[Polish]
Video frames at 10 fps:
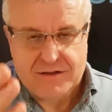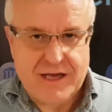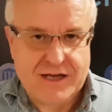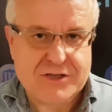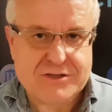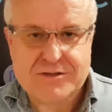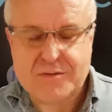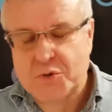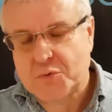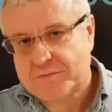Jak jest z
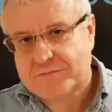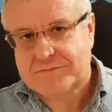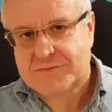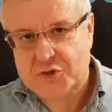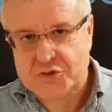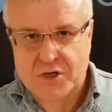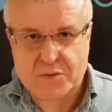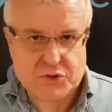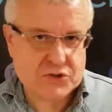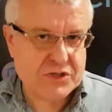Tobą? Co
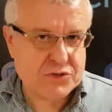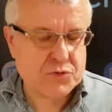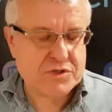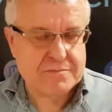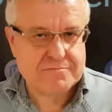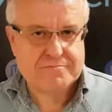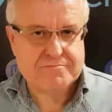zrobisz z Jezusem?